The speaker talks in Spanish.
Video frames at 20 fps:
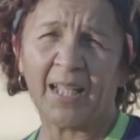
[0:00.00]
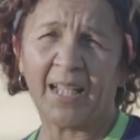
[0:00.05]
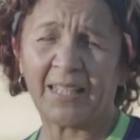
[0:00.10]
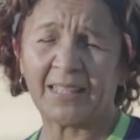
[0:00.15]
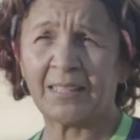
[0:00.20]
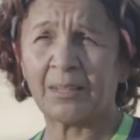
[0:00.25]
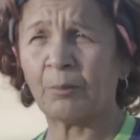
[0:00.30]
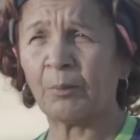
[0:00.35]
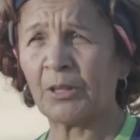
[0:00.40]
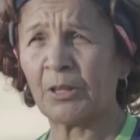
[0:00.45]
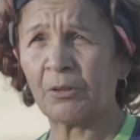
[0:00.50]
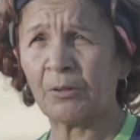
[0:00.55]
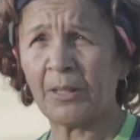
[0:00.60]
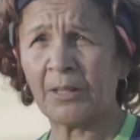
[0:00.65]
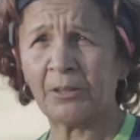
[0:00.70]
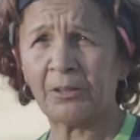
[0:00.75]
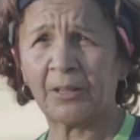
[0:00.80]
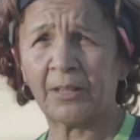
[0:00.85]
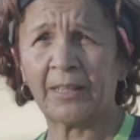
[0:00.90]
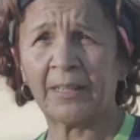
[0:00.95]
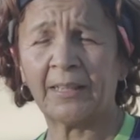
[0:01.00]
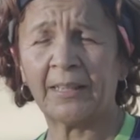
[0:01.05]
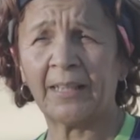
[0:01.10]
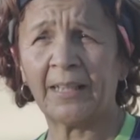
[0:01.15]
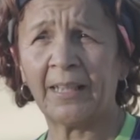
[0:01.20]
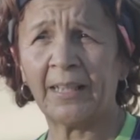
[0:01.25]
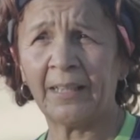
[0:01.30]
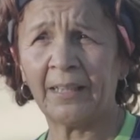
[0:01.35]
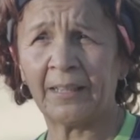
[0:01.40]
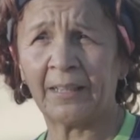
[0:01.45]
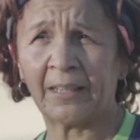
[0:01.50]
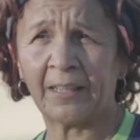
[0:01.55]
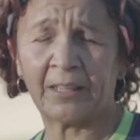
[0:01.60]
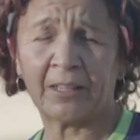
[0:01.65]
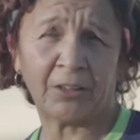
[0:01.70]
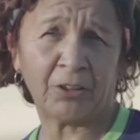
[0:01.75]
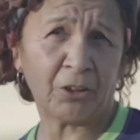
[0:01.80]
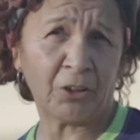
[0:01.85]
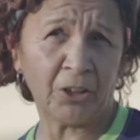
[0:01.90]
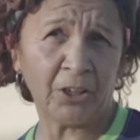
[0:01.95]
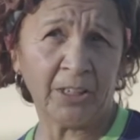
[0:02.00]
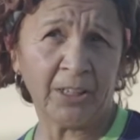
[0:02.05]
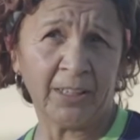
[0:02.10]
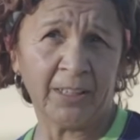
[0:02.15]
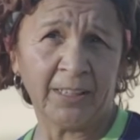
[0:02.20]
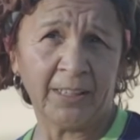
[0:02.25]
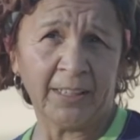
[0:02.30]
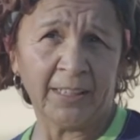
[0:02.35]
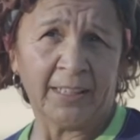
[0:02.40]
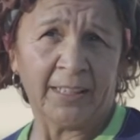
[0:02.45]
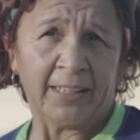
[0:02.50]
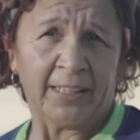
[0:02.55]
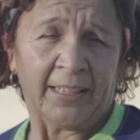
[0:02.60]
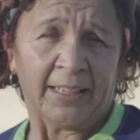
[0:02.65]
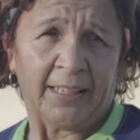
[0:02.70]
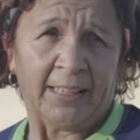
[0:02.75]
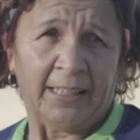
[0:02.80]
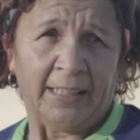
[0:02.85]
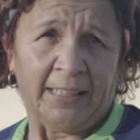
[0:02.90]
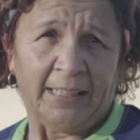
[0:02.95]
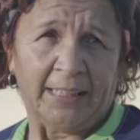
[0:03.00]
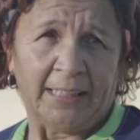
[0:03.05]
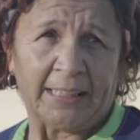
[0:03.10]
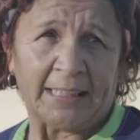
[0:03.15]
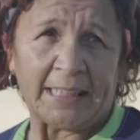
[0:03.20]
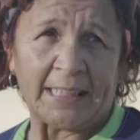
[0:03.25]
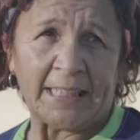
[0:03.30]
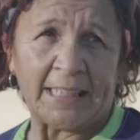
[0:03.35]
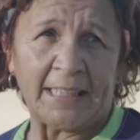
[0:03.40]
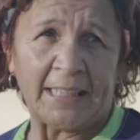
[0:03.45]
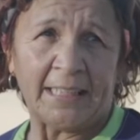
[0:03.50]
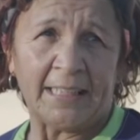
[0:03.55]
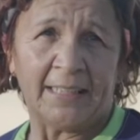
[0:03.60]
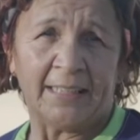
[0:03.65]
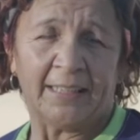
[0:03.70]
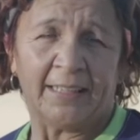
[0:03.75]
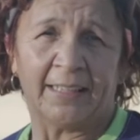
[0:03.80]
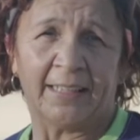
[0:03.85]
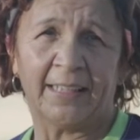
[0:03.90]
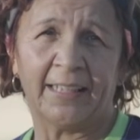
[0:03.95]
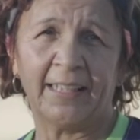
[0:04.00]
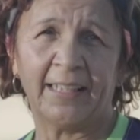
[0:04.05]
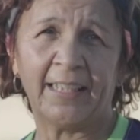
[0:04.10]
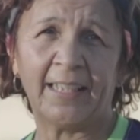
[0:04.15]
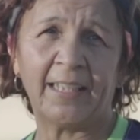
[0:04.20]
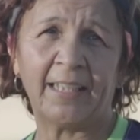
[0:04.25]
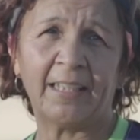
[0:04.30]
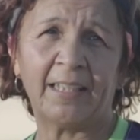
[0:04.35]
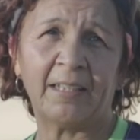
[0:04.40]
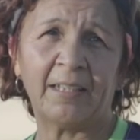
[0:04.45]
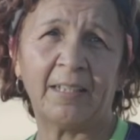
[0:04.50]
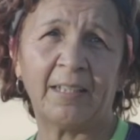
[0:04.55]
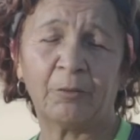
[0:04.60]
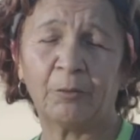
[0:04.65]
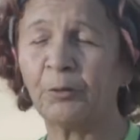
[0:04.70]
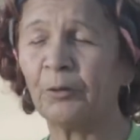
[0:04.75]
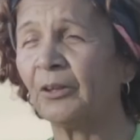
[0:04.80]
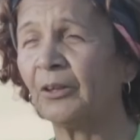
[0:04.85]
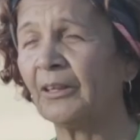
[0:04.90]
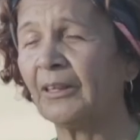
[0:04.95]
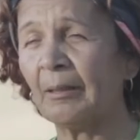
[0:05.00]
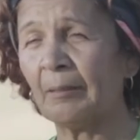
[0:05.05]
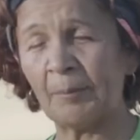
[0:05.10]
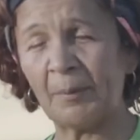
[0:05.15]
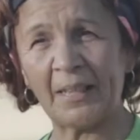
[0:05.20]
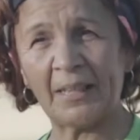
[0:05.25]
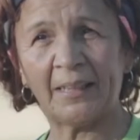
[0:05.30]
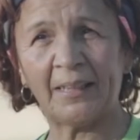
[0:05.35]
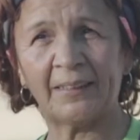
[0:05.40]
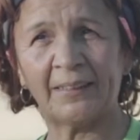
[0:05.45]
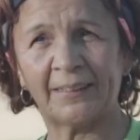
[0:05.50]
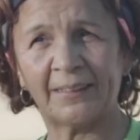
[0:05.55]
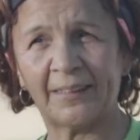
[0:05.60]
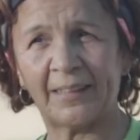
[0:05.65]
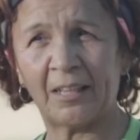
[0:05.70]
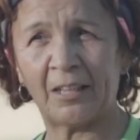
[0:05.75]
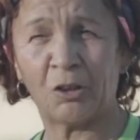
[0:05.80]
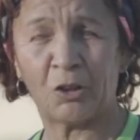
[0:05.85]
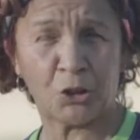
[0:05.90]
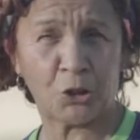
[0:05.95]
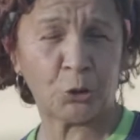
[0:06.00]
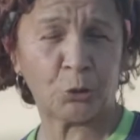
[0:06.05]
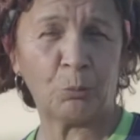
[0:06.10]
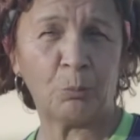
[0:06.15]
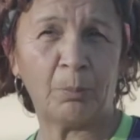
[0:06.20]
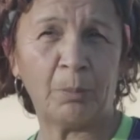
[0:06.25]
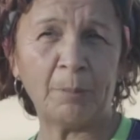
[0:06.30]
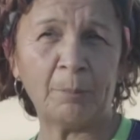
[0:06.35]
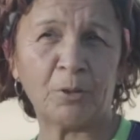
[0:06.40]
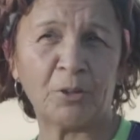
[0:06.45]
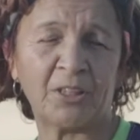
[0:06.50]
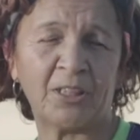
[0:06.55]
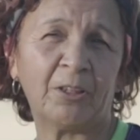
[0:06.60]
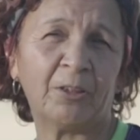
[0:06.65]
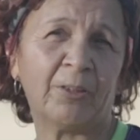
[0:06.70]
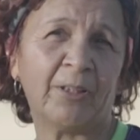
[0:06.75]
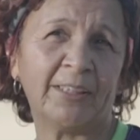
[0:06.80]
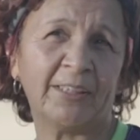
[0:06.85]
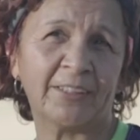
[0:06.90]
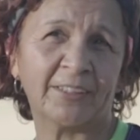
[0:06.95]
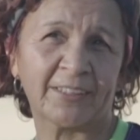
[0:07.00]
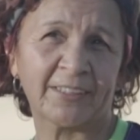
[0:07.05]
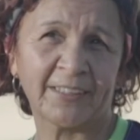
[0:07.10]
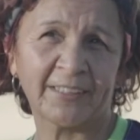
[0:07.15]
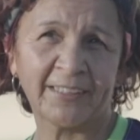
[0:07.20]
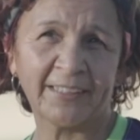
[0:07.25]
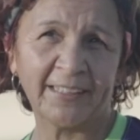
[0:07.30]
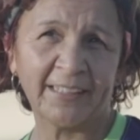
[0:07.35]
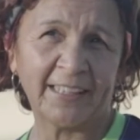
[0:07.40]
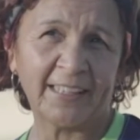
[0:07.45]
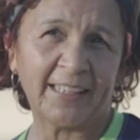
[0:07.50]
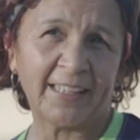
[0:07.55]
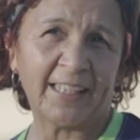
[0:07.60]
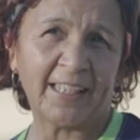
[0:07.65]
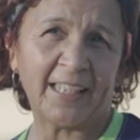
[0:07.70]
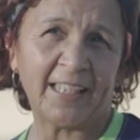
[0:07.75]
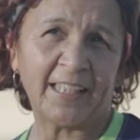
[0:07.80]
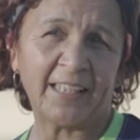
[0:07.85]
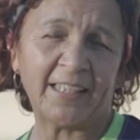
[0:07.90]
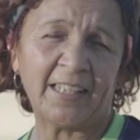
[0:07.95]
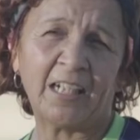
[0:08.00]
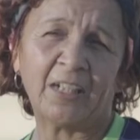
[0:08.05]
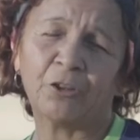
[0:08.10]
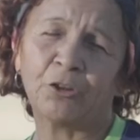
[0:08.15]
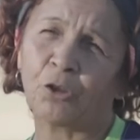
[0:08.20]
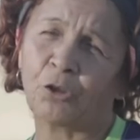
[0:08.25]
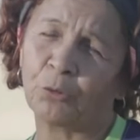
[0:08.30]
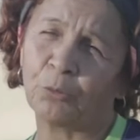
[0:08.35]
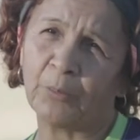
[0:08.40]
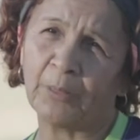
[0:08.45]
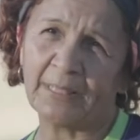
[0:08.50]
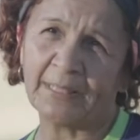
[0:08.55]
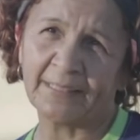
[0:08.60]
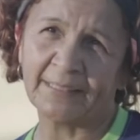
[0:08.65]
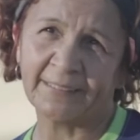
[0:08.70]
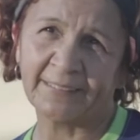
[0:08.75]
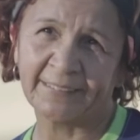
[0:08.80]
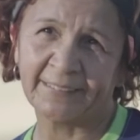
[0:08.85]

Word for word: hace cuatro años que, está, que estoy y justo este mes, el 8, cumplimos cinco años de las tortugas.